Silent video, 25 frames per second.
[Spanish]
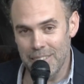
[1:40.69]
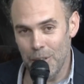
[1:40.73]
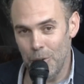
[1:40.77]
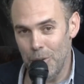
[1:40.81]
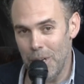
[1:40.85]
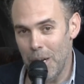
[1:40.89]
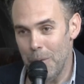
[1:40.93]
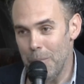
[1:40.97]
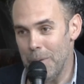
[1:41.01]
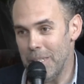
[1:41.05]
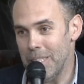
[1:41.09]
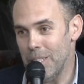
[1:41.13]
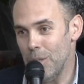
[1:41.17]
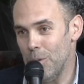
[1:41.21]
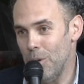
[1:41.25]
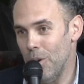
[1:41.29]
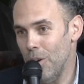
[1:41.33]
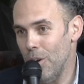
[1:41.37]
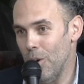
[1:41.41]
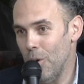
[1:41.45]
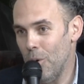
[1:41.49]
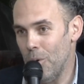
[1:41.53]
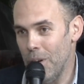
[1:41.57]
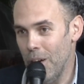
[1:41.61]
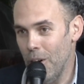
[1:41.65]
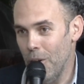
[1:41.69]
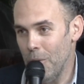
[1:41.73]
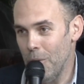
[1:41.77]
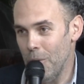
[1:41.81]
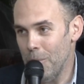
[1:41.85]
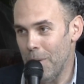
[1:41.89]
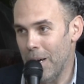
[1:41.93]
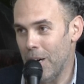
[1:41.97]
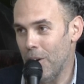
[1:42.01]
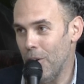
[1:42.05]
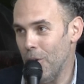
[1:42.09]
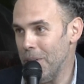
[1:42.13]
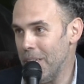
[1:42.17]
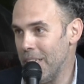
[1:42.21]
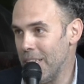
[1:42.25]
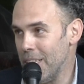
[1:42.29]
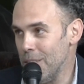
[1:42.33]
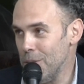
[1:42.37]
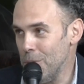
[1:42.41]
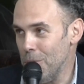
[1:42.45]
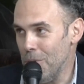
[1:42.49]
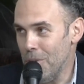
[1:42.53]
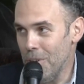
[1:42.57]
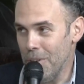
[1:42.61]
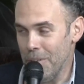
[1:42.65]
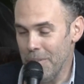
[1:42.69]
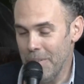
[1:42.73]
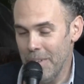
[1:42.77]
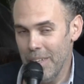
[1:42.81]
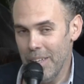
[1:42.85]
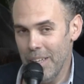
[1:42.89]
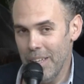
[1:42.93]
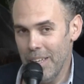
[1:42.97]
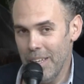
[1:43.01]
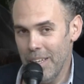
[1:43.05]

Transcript: seguramente uno de los jurados más jóvenes que tuvo,